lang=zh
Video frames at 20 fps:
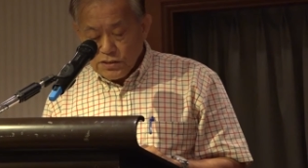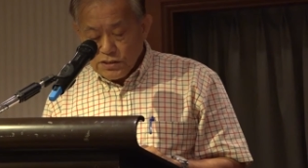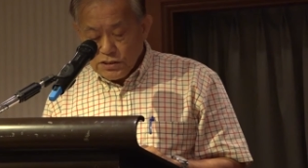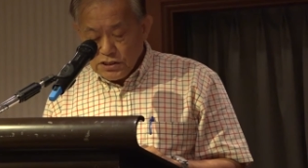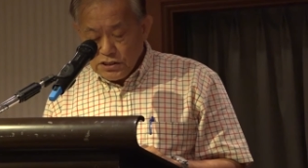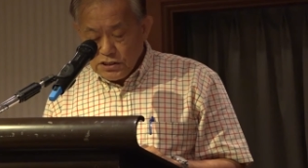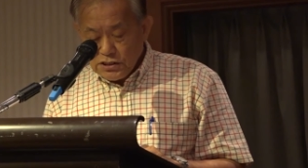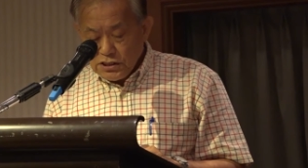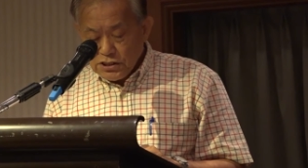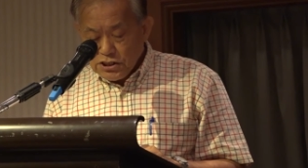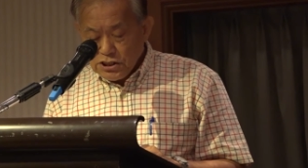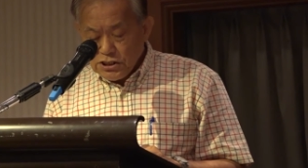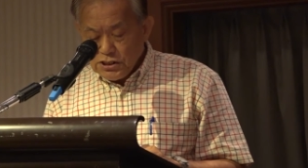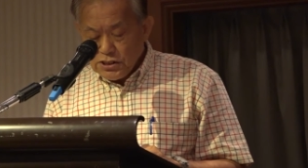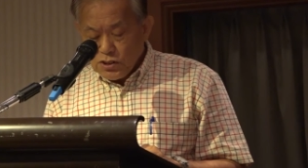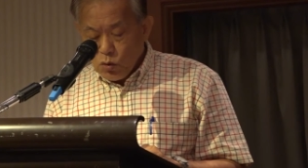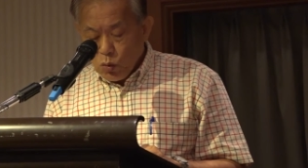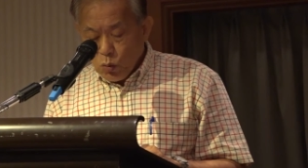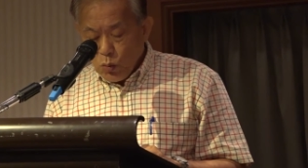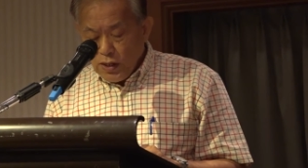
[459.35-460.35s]
此
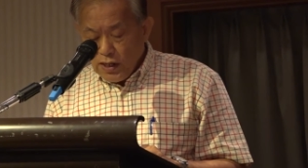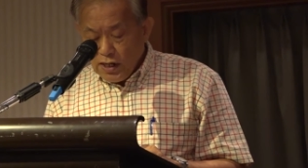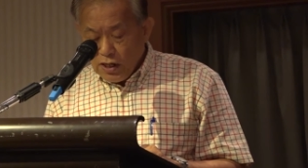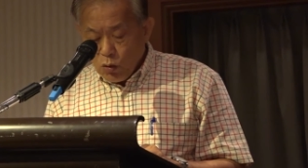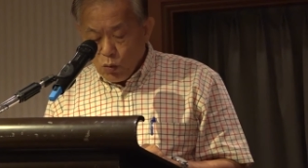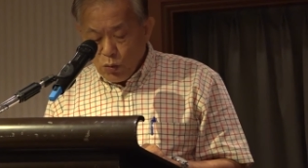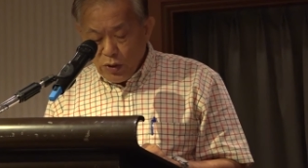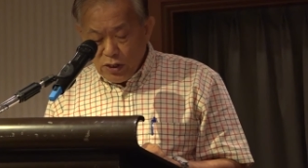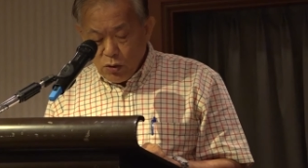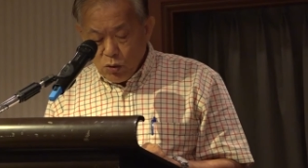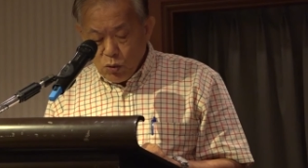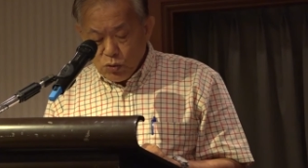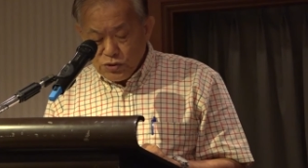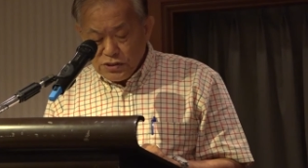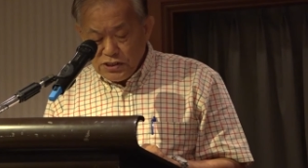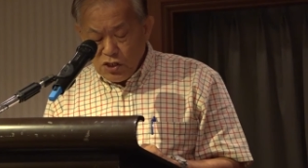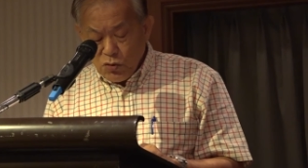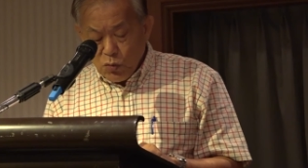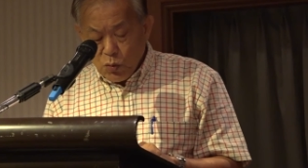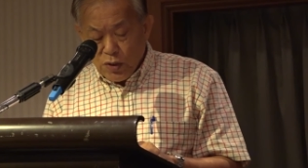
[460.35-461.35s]
次为了维护
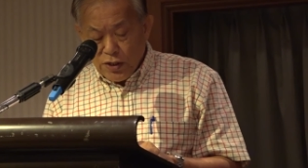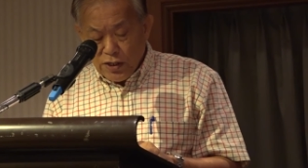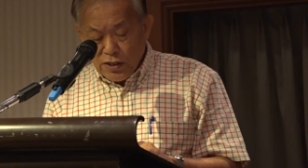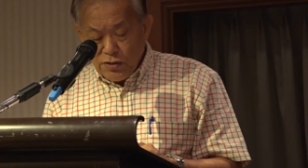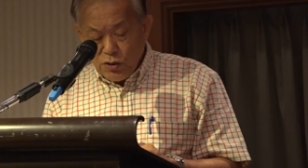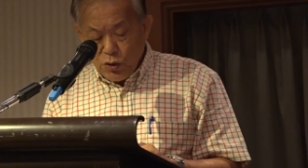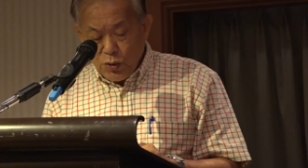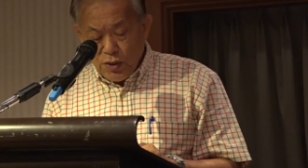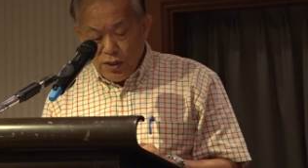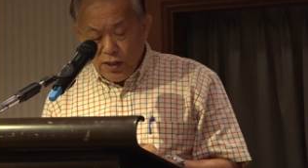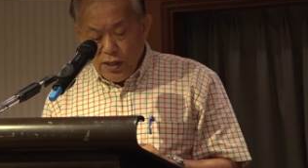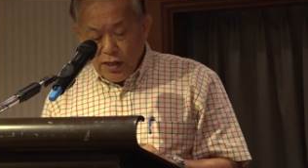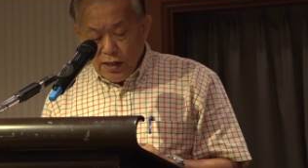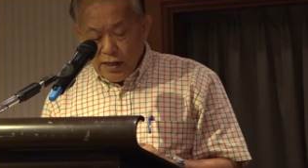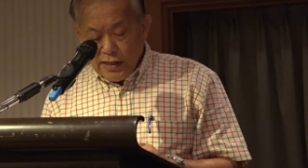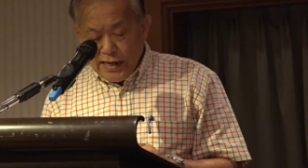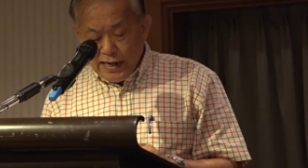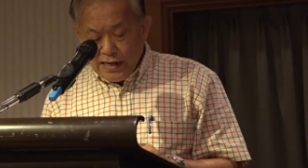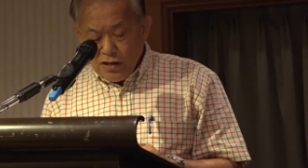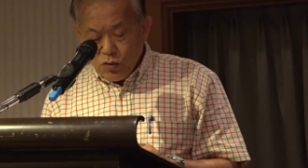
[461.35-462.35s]
新闻与
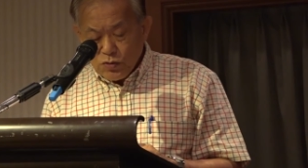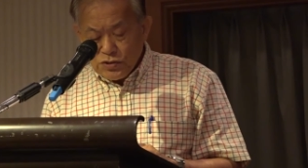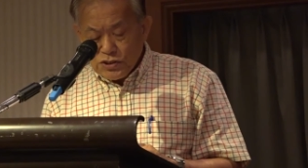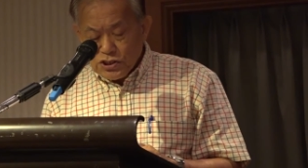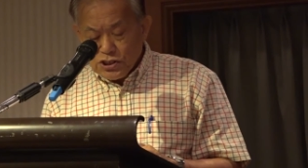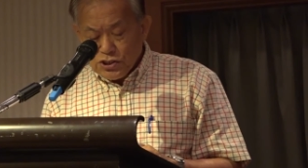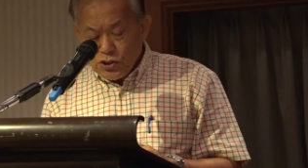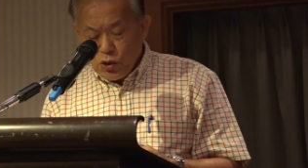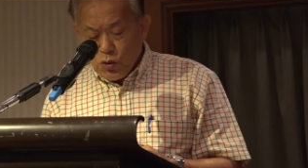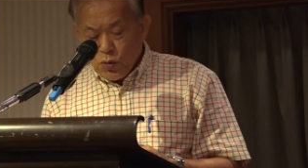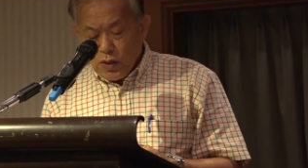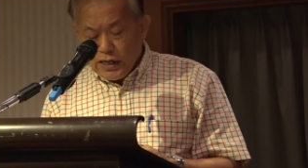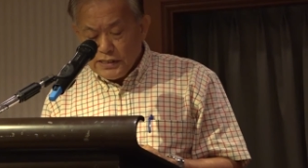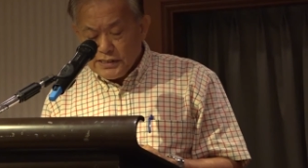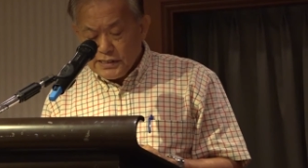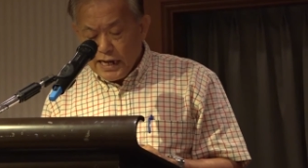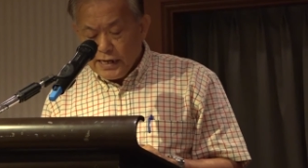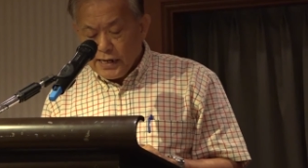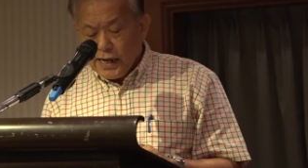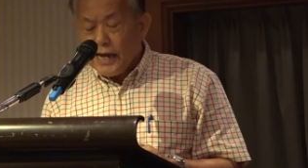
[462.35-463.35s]
言论自由而
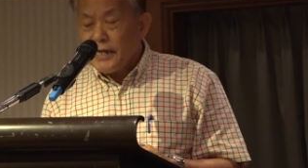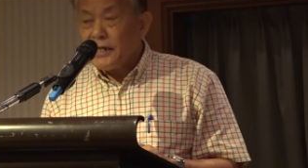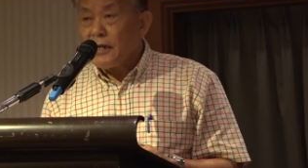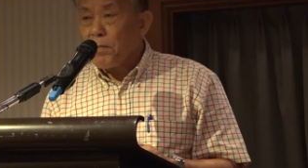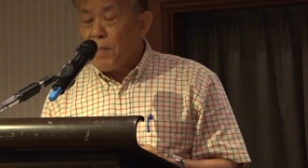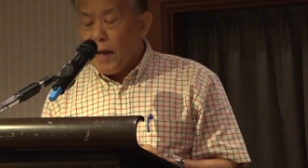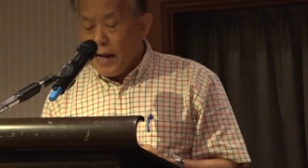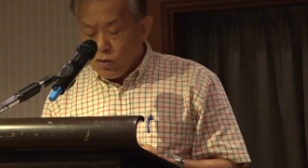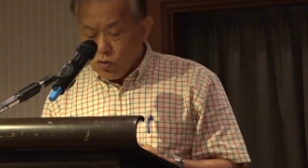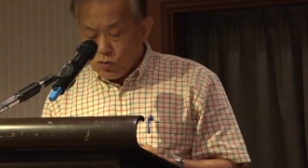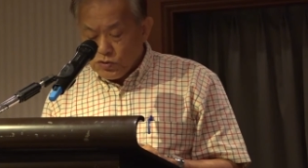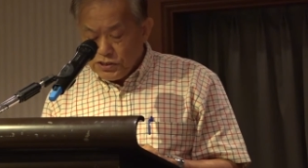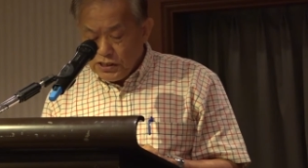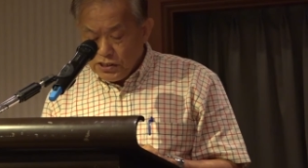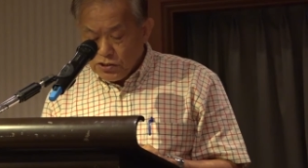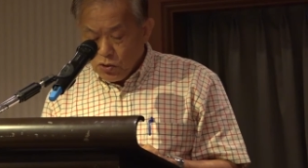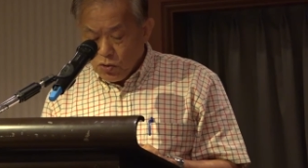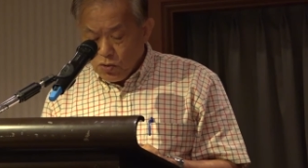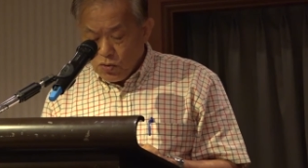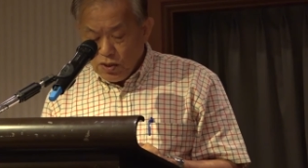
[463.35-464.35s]
展开的罢工
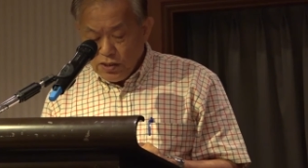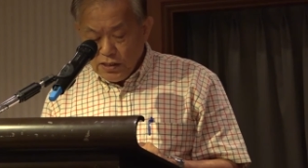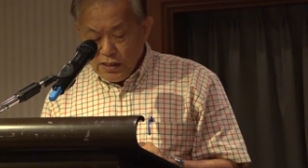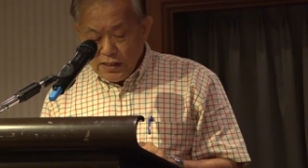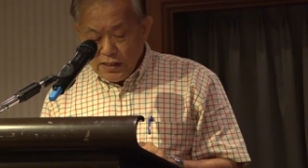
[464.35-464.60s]
行动，